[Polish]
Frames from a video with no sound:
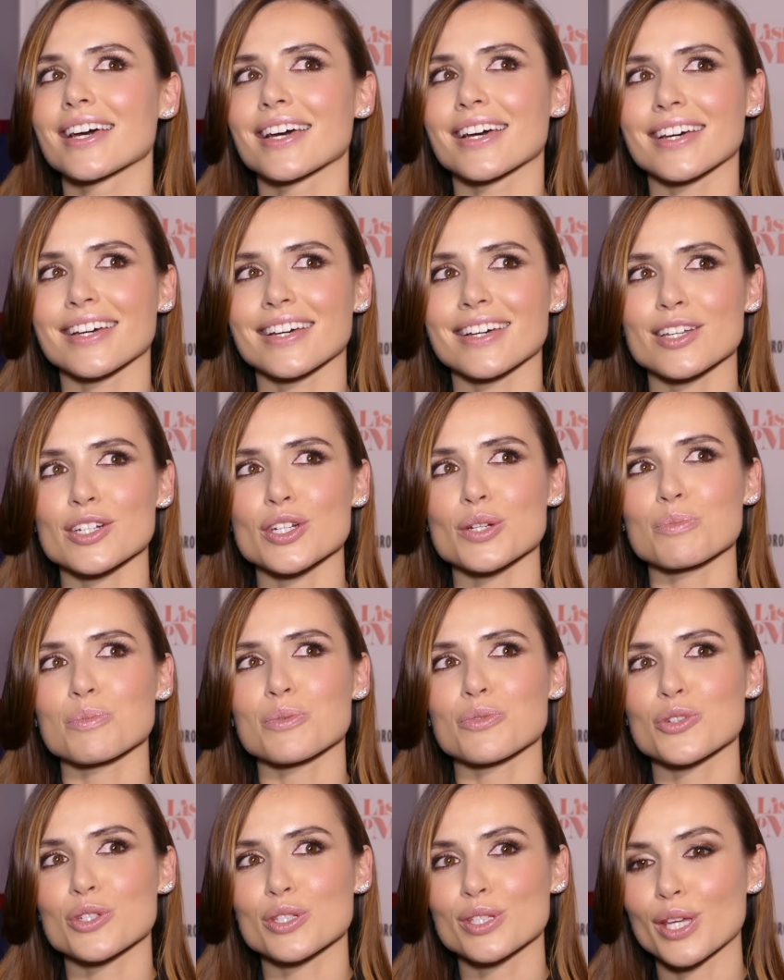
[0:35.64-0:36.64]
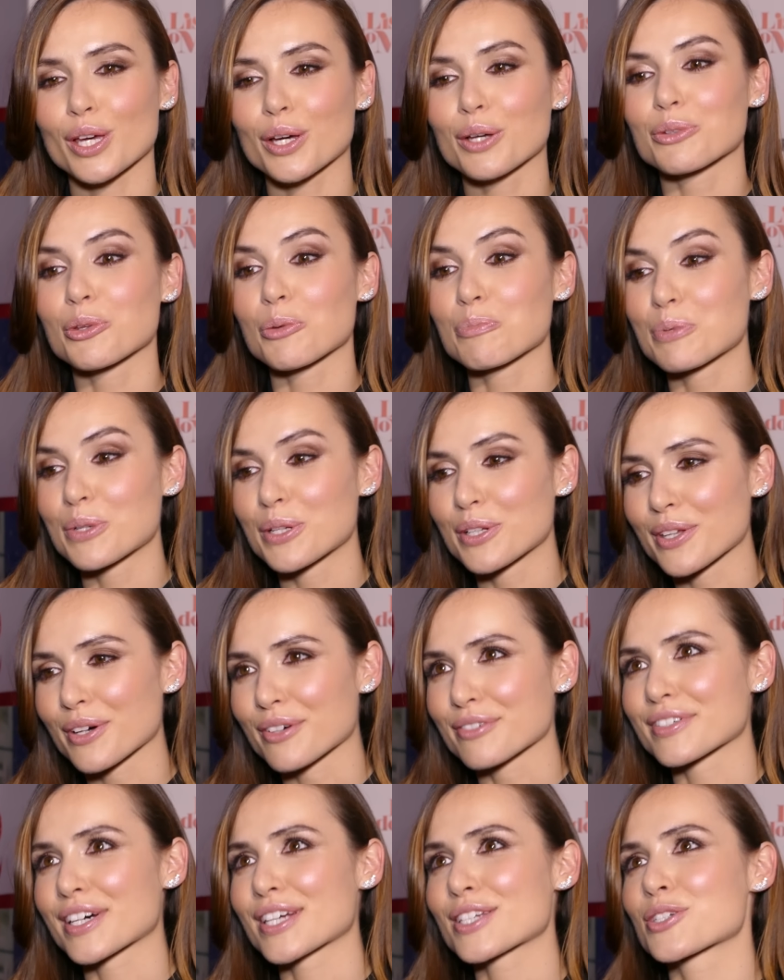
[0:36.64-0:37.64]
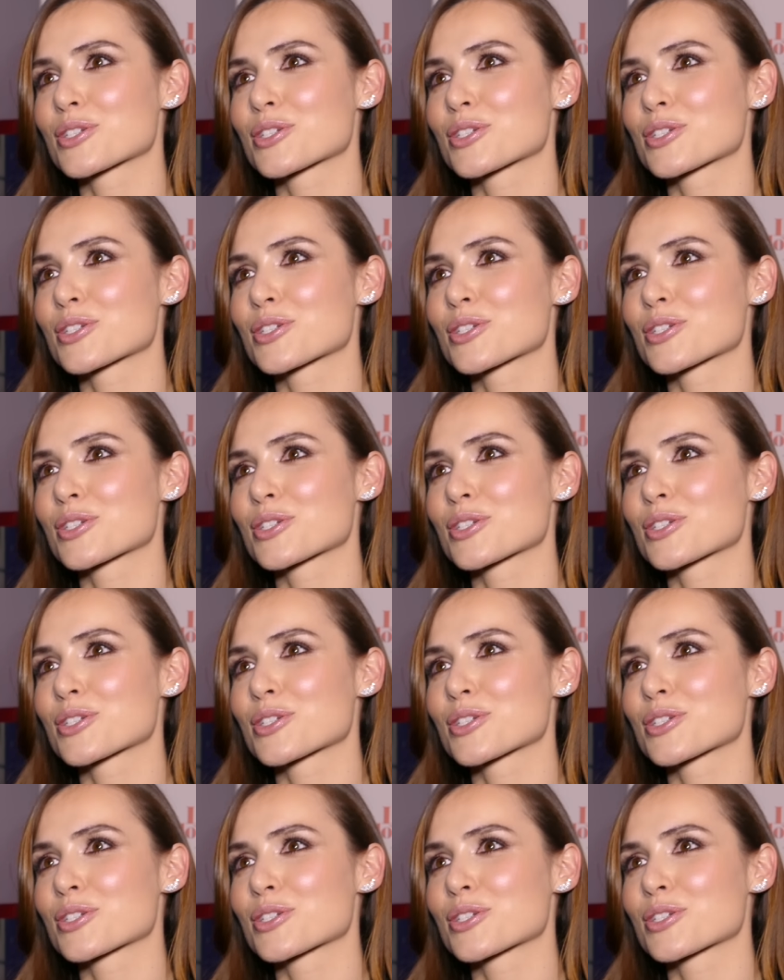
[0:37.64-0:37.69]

E, żeby wszystkiego dopilnować,